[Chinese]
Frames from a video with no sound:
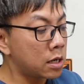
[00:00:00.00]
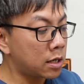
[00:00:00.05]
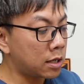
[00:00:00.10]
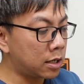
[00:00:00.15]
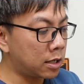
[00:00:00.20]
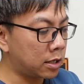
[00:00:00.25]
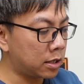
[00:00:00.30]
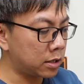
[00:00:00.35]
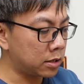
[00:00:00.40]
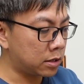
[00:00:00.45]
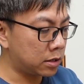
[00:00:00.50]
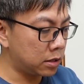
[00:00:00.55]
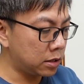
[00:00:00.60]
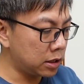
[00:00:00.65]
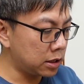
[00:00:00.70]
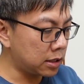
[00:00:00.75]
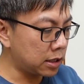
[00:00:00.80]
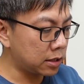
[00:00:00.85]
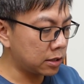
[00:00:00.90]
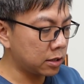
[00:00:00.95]
那实
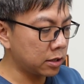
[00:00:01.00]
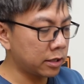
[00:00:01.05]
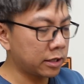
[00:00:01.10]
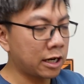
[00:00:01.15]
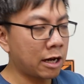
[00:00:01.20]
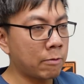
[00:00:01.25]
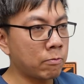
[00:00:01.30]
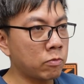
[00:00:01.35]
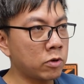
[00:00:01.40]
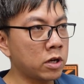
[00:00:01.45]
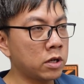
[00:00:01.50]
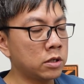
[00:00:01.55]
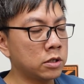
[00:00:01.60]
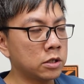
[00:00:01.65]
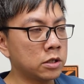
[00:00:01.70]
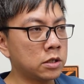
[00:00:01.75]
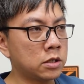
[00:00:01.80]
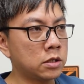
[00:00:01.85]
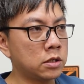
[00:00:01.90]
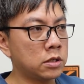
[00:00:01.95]
际上这个弹片的
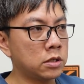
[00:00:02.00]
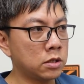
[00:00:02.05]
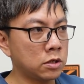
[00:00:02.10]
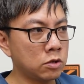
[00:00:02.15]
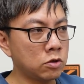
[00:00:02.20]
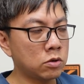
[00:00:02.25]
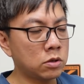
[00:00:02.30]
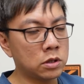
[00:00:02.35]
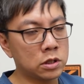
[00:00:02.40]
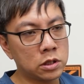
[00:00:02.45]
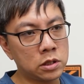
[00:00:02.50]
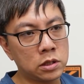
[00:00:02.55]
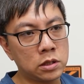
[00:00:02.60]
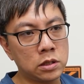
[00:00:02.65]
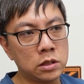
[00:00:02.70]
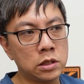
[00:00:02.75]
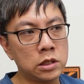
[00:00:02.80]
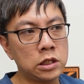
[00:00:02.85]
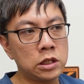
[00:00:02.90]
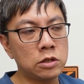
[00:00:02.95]
使用的
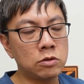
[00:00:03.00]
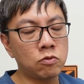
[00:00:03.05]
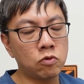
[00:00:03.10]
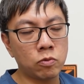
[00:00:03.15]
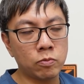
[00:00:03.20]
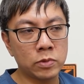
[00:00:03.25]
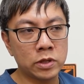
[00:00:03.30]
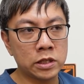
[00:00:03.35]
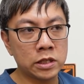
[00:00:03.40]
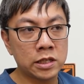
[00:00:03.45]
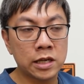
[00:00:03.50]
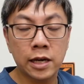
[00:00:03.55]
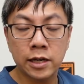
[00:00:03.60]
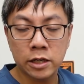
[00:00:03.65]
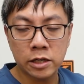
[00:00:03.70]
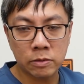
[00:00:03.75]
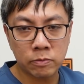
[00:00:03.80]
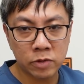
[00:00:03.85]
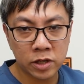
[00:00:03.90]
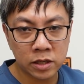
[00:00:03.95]
时机，我们下一
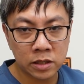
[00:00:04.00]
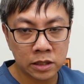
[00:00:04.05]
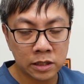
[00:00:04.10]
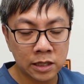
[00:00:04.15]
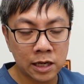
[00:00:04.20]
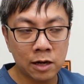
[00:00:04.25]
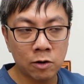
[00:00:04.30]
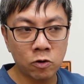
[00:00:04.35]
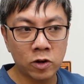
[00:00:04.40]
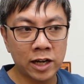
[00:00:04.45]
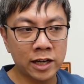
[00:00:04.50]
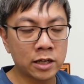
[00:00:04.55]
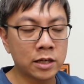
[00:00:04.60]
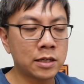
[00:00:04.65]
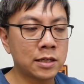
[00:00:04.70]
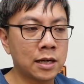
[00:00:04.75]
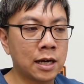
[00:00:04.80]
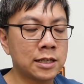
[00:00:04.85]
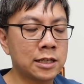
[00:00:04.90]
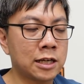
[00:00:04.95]
个影片一样会来
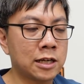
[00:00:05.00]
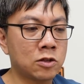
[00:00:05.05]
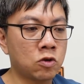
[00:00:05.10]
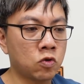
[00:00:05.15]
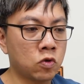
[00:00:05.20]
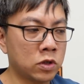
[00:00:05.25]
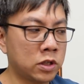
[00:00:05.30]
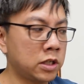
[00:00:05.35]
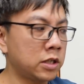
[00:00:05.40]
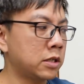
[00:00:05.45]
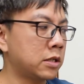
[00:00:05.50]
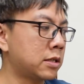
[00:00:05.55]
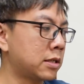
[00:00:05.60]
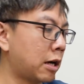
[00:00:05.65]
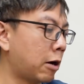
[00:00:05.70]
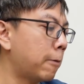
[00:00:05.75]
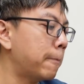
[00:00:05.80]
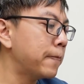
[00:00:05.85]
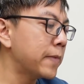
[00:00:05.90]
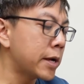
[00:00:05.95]
跟大家做介
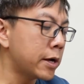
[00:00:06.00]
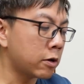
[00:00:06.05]
绍。